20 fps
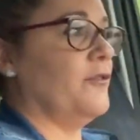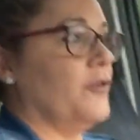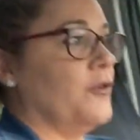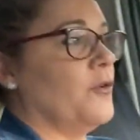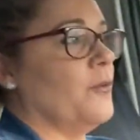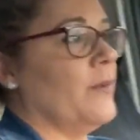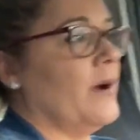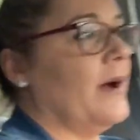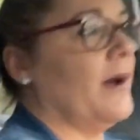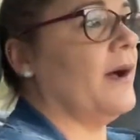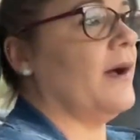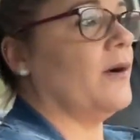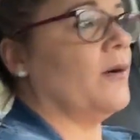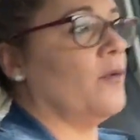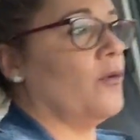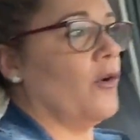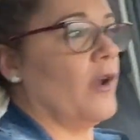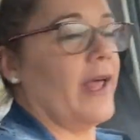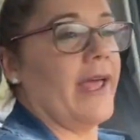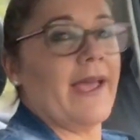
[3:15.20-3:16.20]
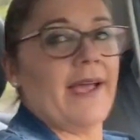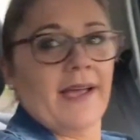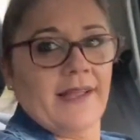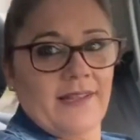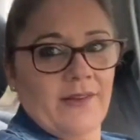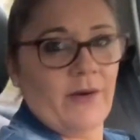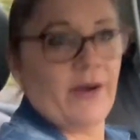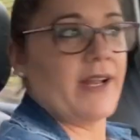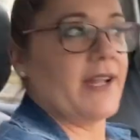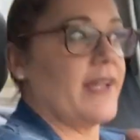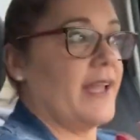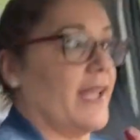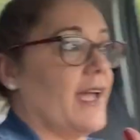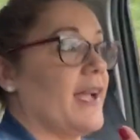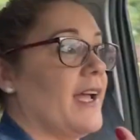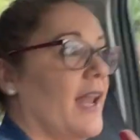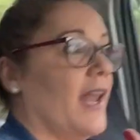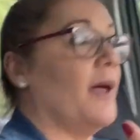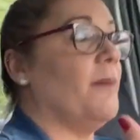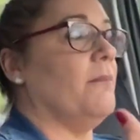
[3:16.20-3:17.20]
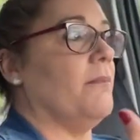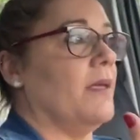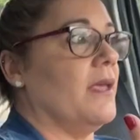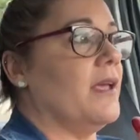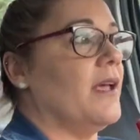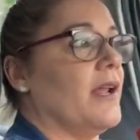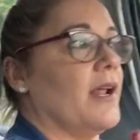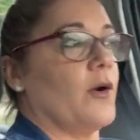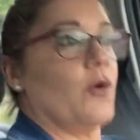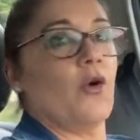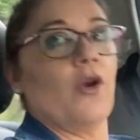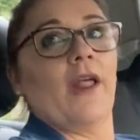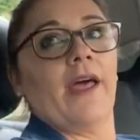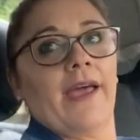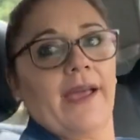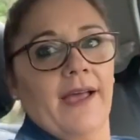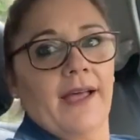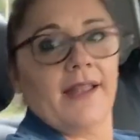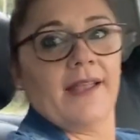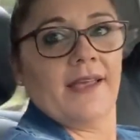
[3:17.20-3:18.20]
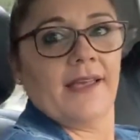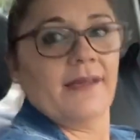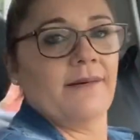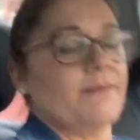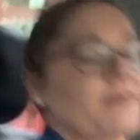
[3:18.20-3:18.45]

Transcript: Fui com uma colega, não era nem aquela amiga, era colega, né?